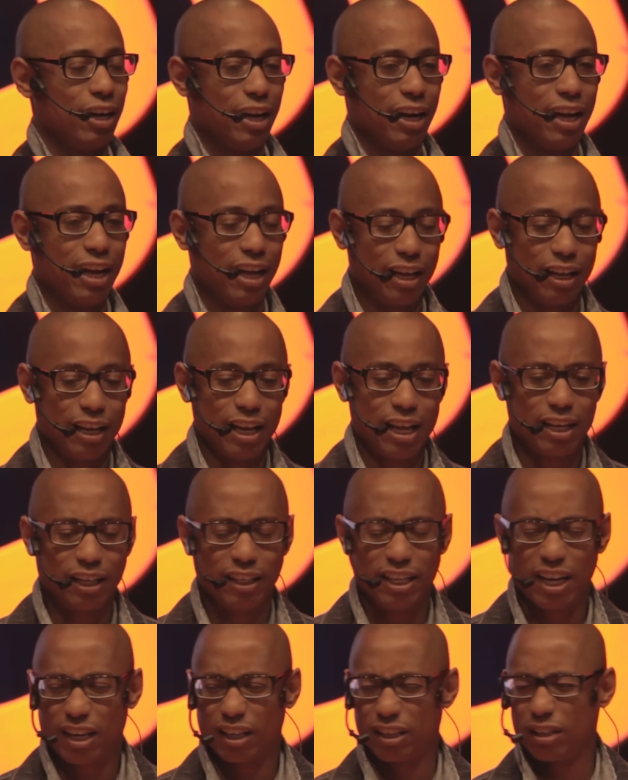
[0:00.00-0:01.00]
é, lá na
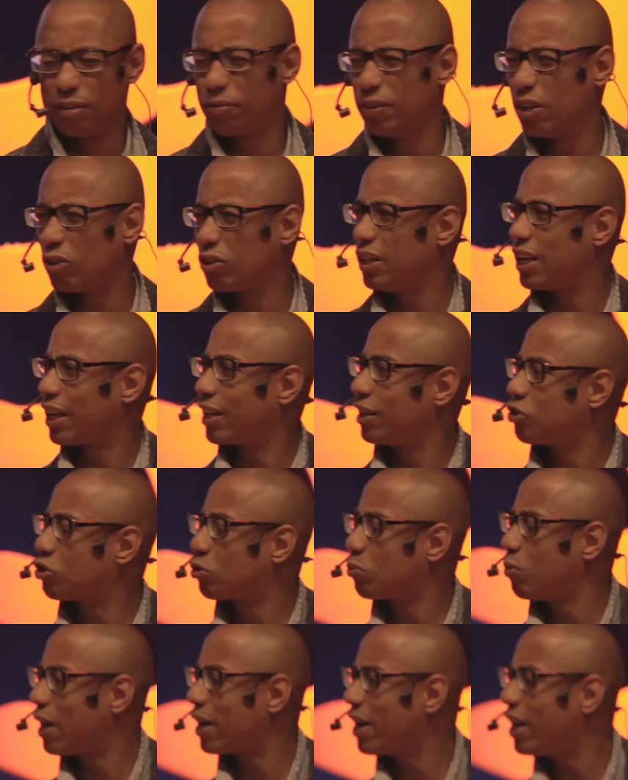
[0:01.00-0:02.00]
década, final da década de
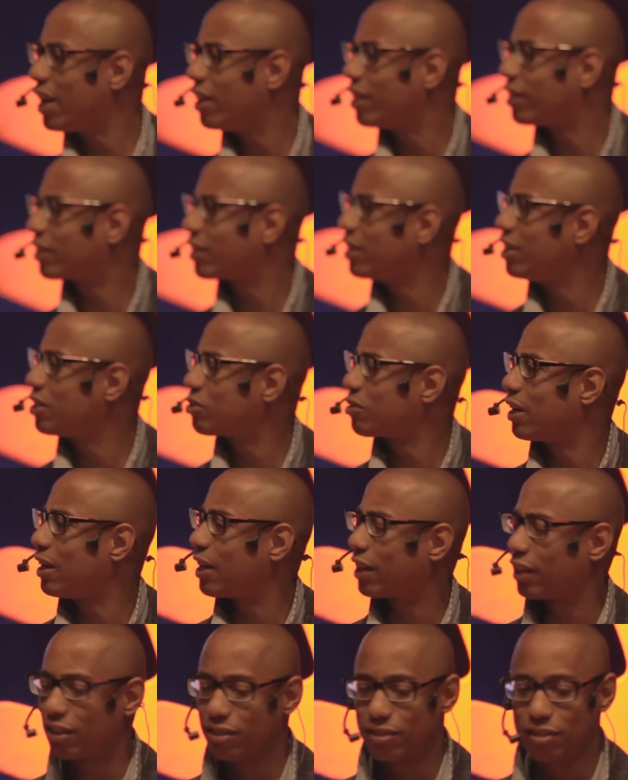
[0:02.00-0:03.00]
40, início da
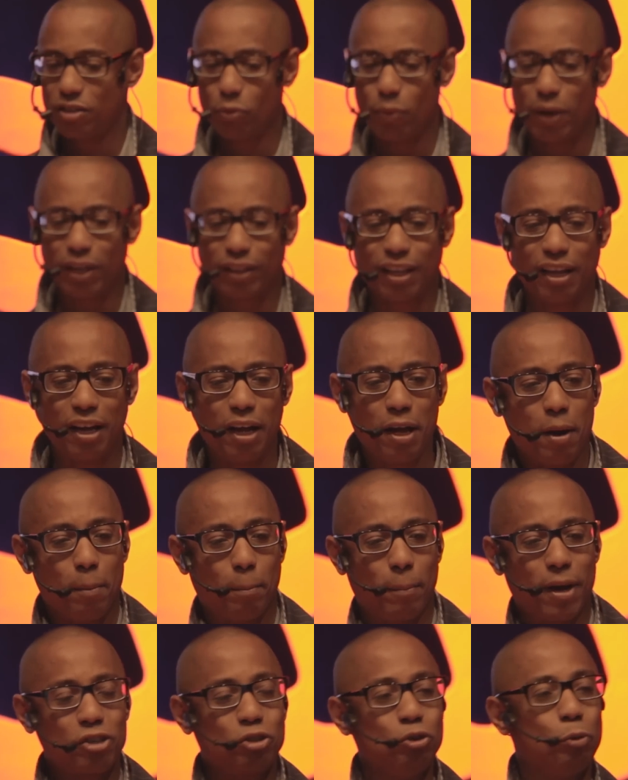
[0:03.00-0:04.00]
década de 50,
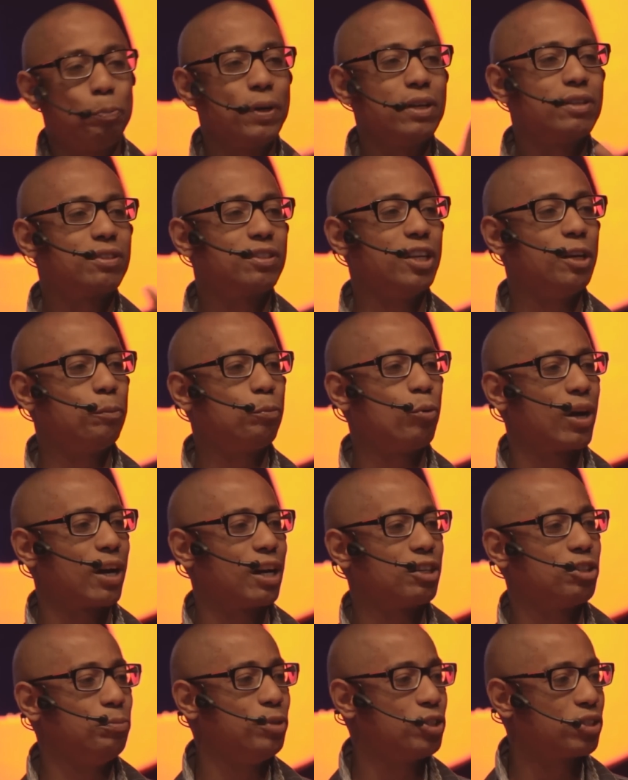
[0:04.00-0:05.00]
mas no princípio era
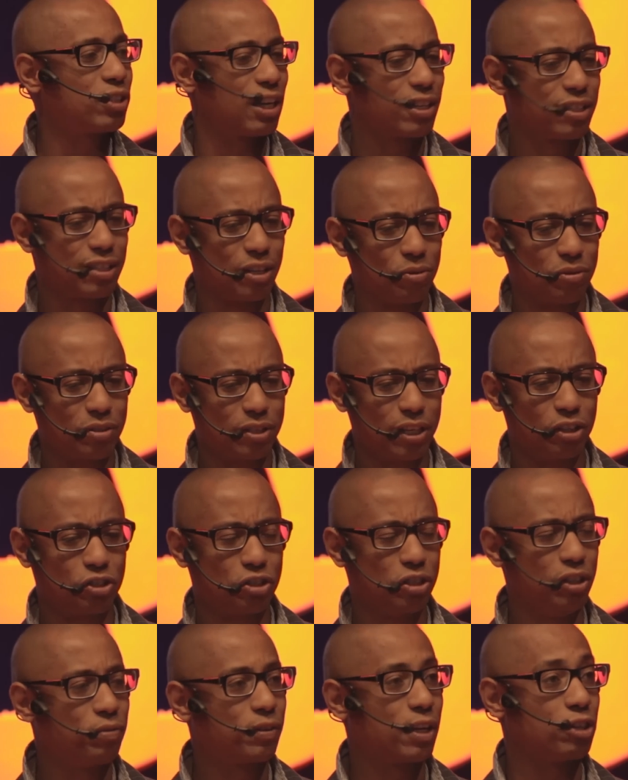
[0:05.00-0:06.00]
a administração
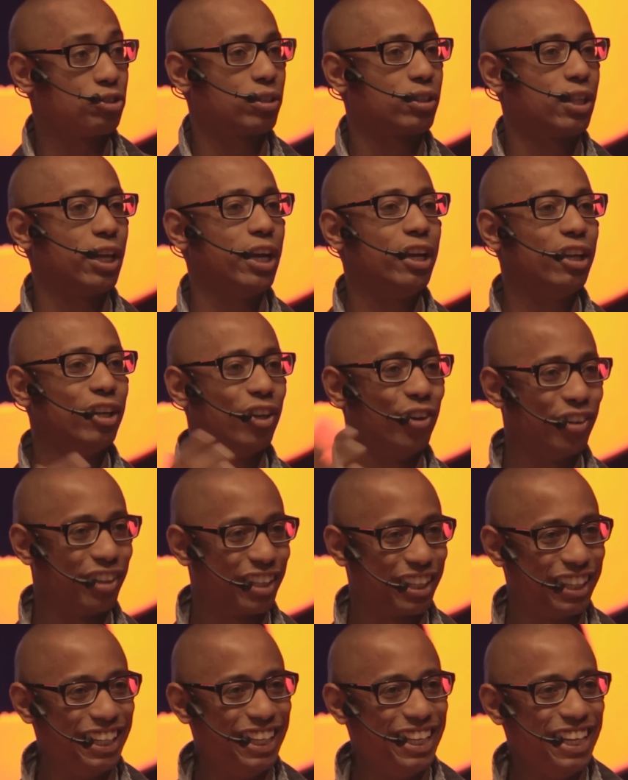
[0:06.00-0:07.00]
científica de
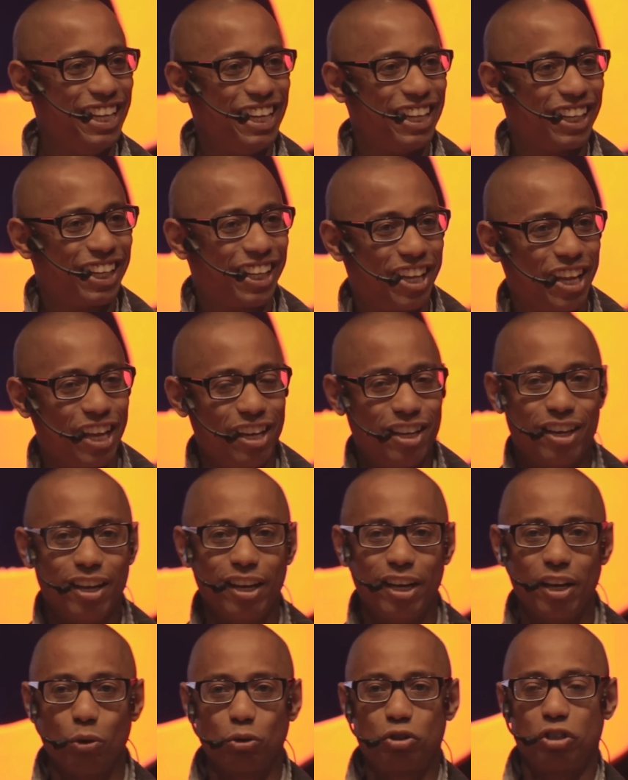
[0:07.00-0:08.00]
Taylor, que ele
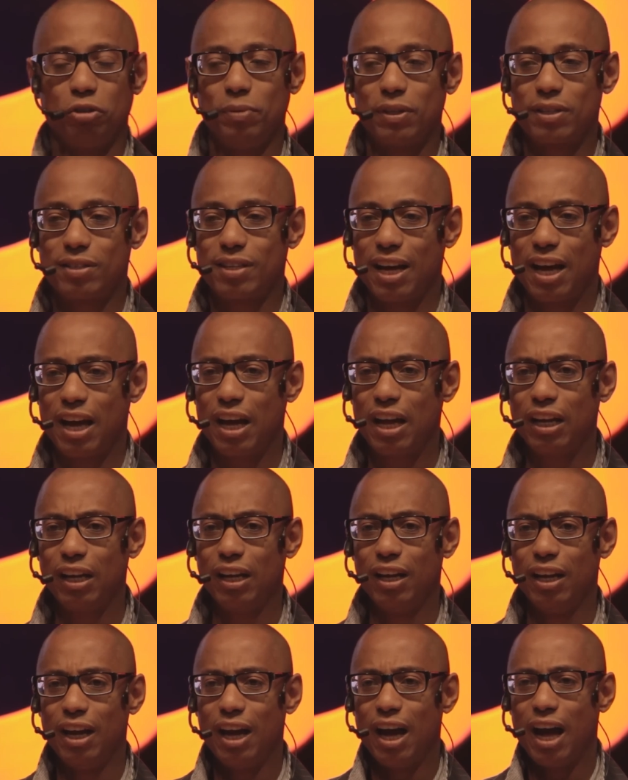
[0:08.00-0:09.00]
queria otimizar
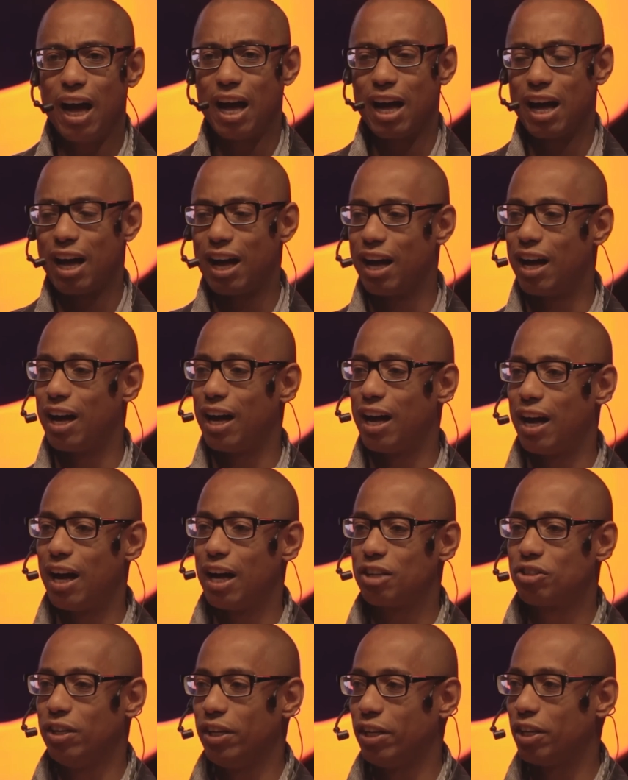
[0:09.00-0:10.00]
a,
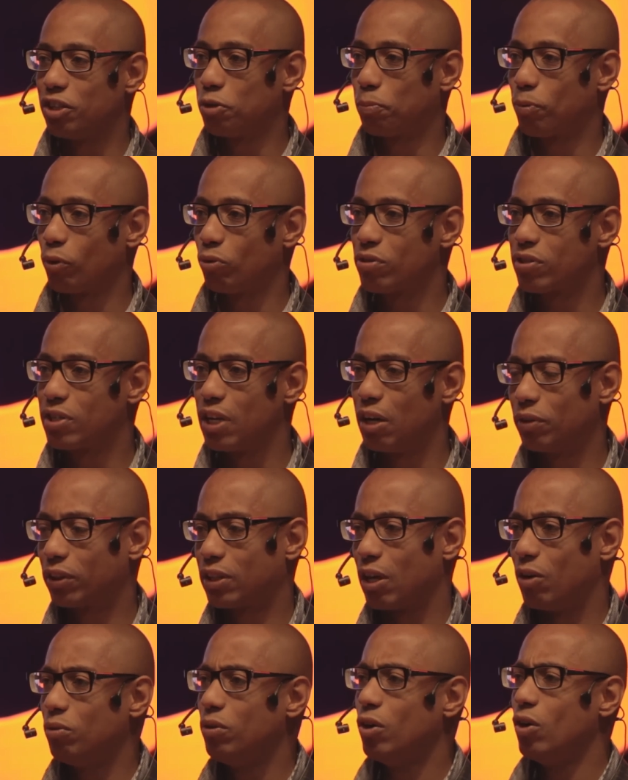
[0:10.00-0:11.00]
as linhas de produção.
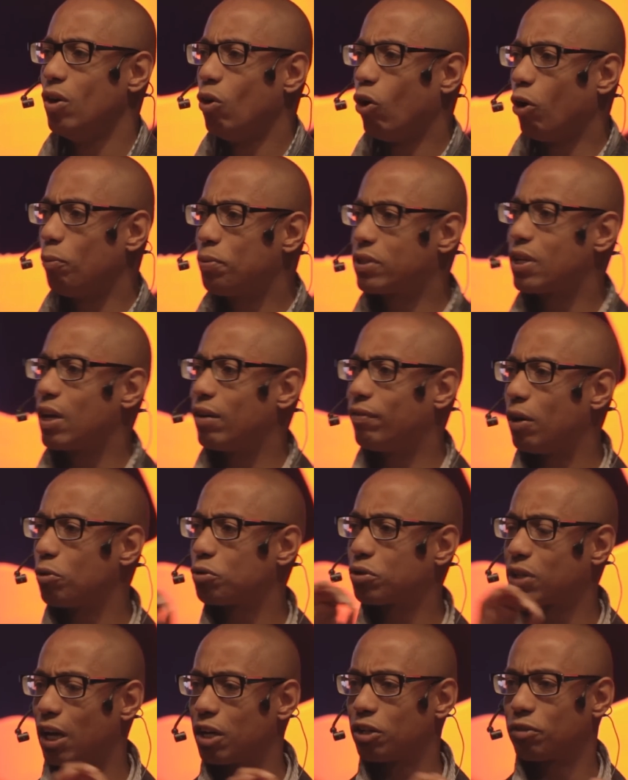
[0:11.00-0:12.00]
Então, observar
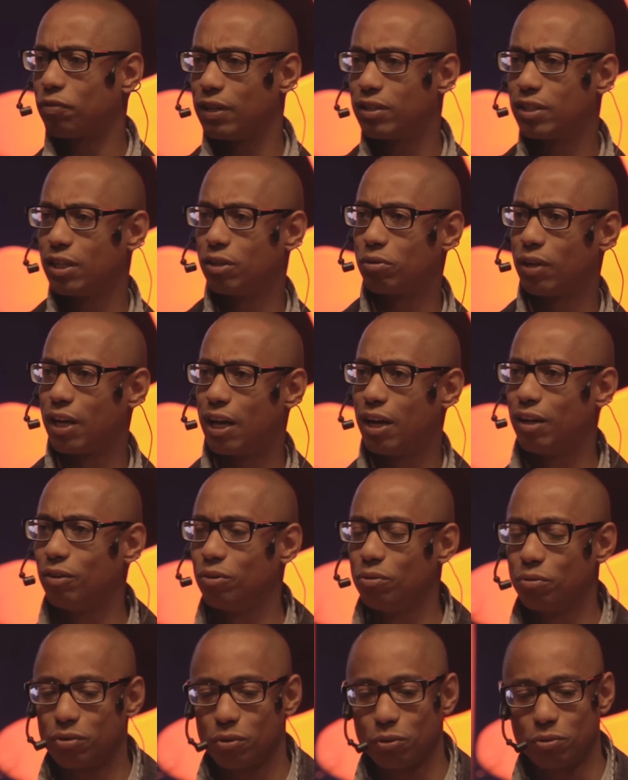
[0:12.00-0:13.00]
os caras fazendo lá
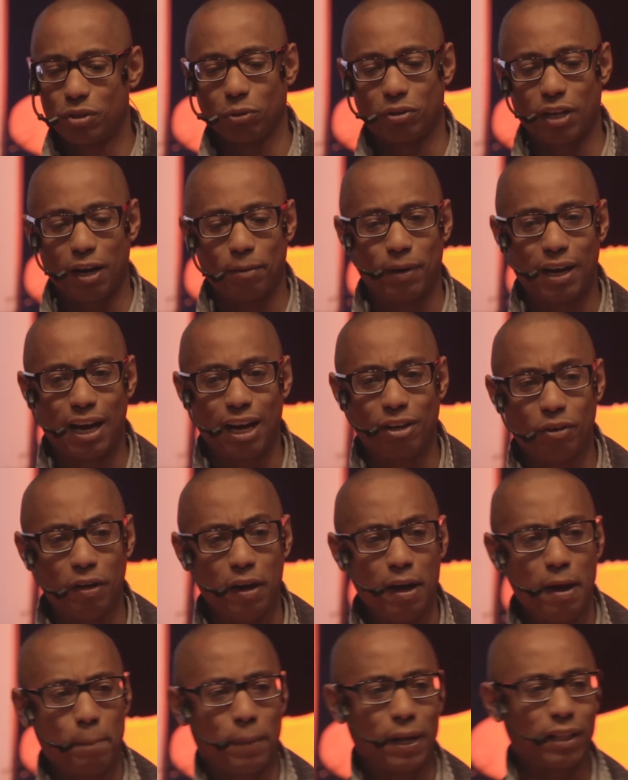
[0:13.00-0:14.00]
o, o seu trabalho
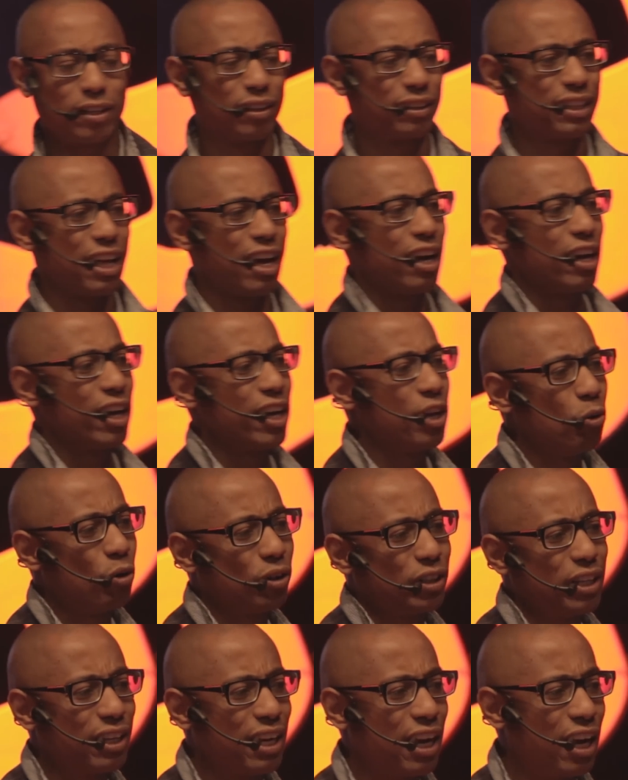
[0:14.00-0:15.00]
para tentar
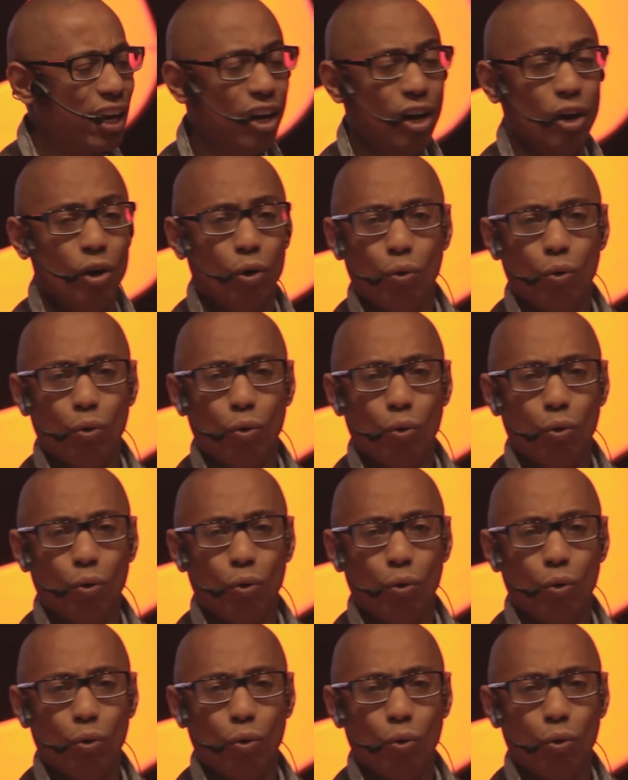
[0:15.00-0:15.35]
reordenar.